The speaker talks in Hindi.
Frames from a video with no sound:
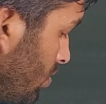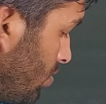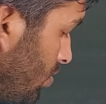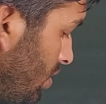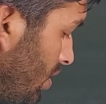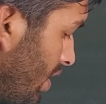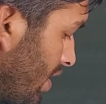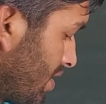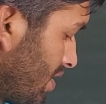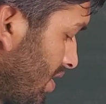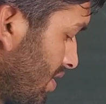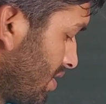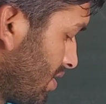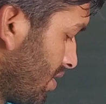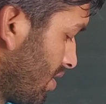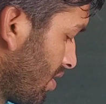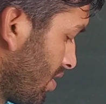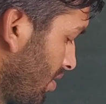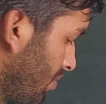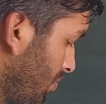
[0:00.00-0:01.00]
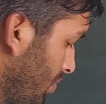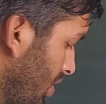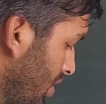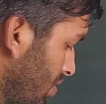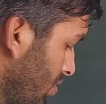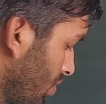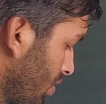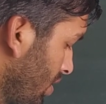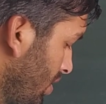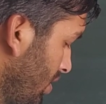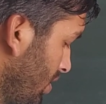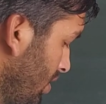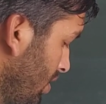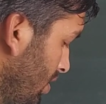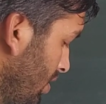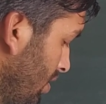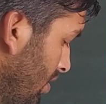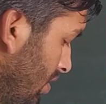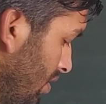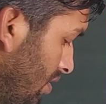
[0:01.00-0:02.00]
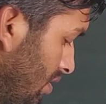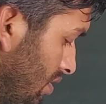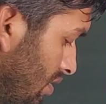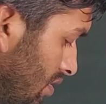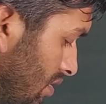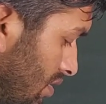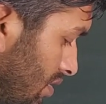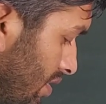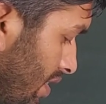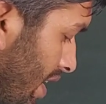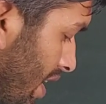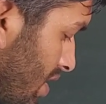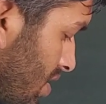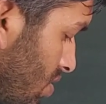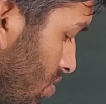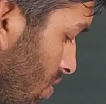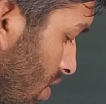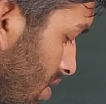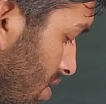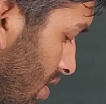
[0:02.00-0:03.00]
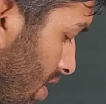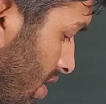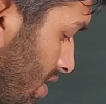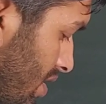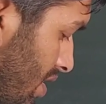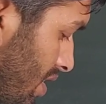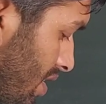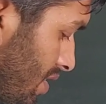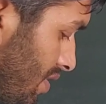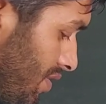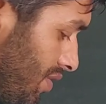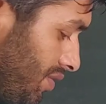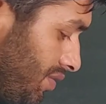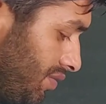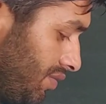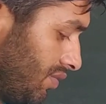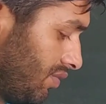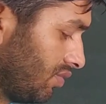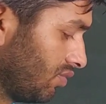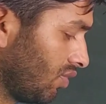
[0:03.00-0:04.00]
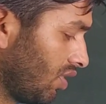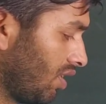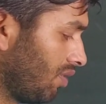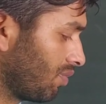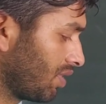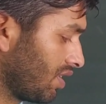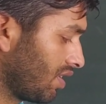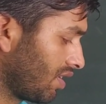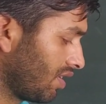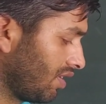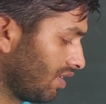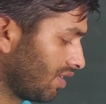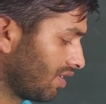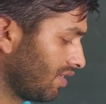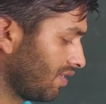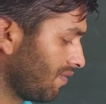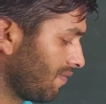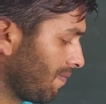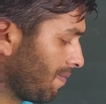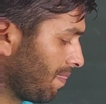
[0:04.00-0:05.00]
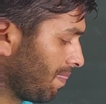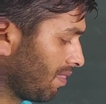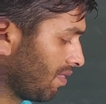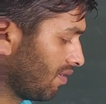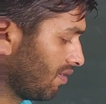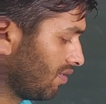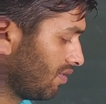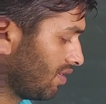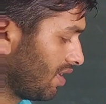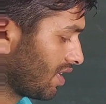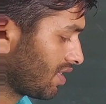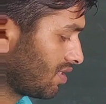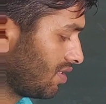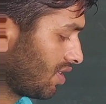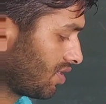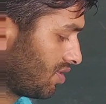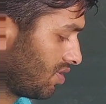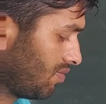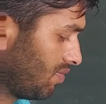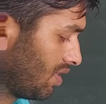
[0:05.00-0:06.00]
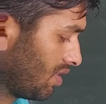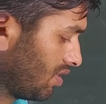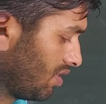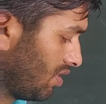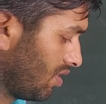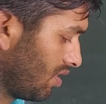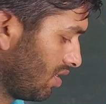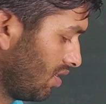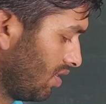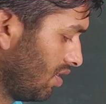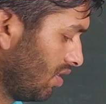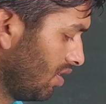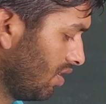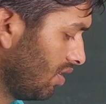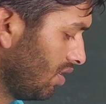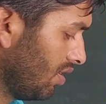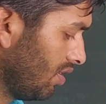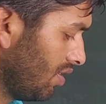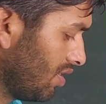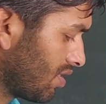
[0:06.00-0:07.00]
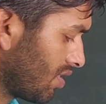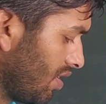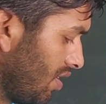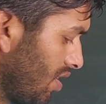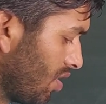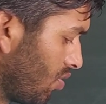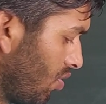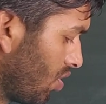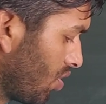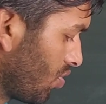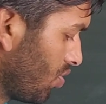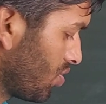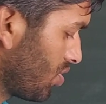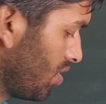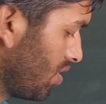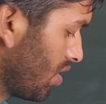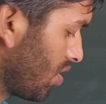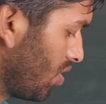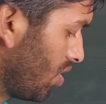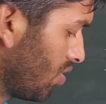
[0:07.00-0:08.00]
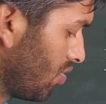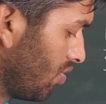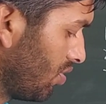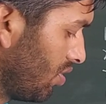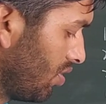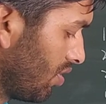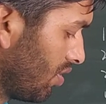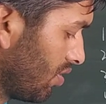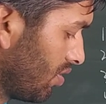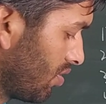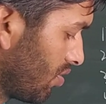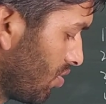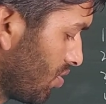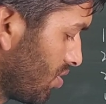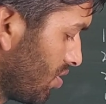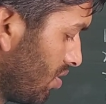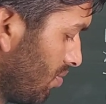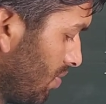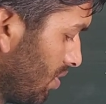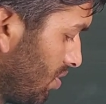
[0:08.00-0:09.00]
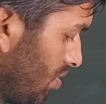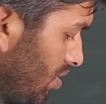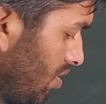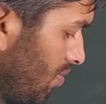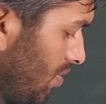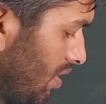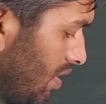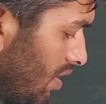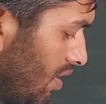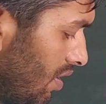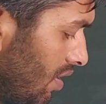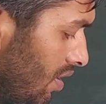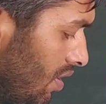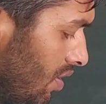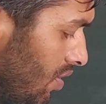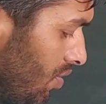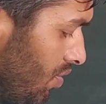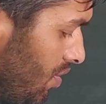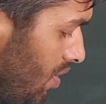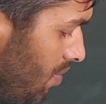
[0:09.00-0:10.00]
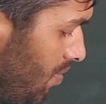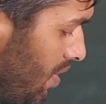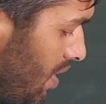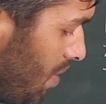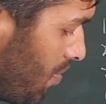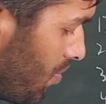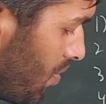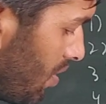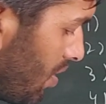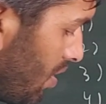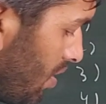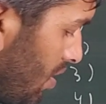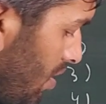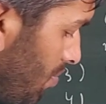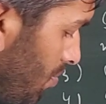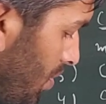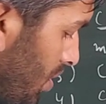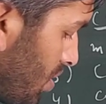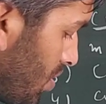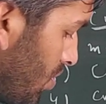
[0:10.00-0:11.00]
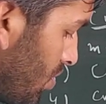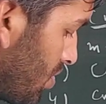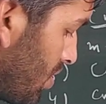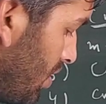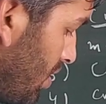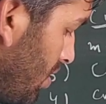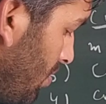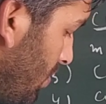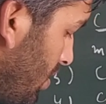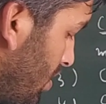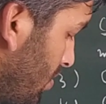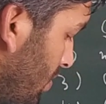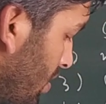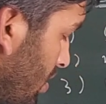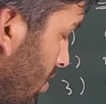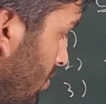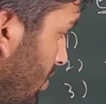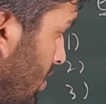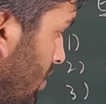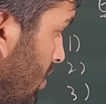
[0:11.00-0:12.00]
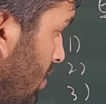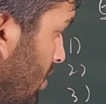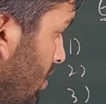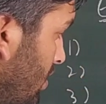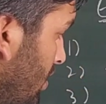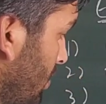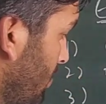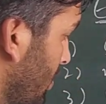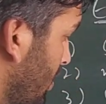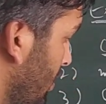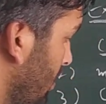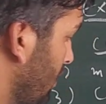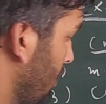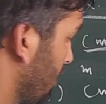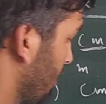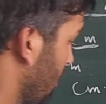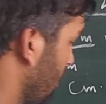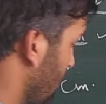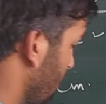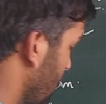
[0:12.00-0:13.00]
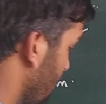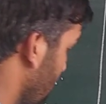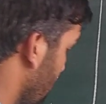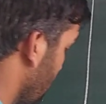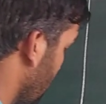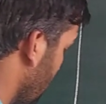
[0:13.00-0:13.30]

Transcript: तो ये एक्सरसाइज इस तरह कंप्लीट हो गई नेक्स्ट जो एक्सरसाइज है वो हम क्या करेंगे नेक्स्ट लेक्चर में करेंगे इसका एक और क्वेश्चन है क्वेश्चन नंबर थ्री भी है ये भी आपको क्या करना है मीटर और सेंटीमीटर में कन्वर्ट करना ये भी कर लेते हैं